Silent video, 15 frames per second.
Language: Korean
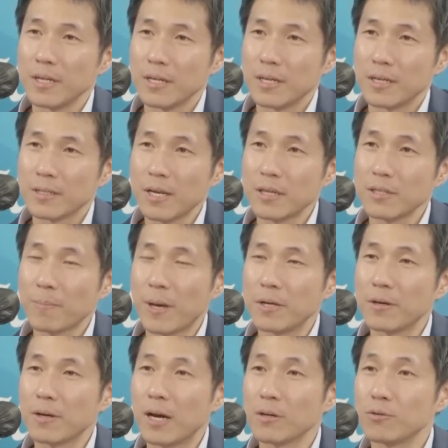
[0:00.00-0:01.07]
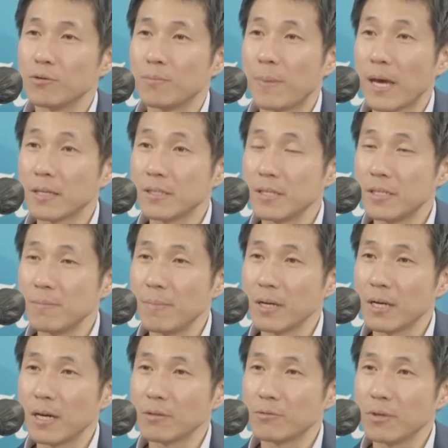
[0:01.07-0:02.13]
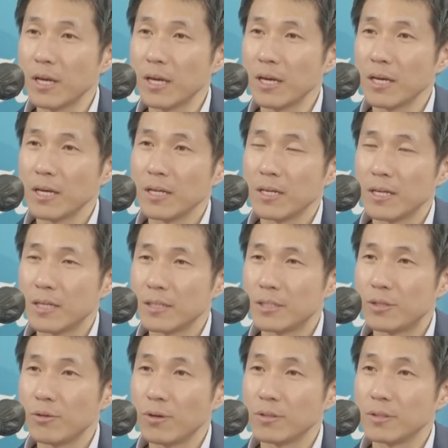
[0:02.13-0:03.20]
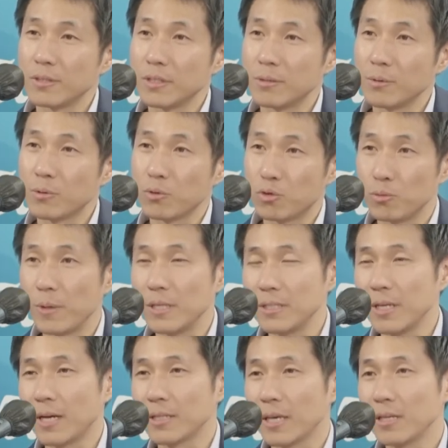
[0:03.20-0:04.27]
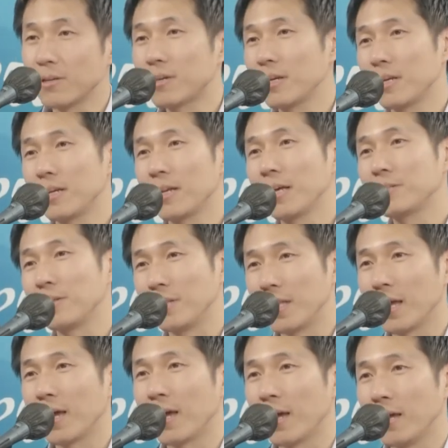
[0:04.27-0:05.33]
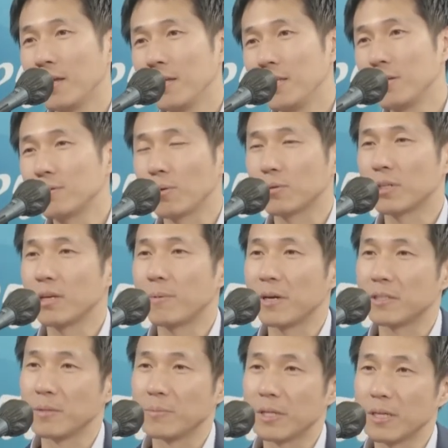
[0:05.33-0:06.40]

아, 사회적 배려 가구 170만 가구에 아, 지원금을 또 두 배 인상한다 이렇게 얘기를 하던데 이건 어떻게 봐야 됩니까?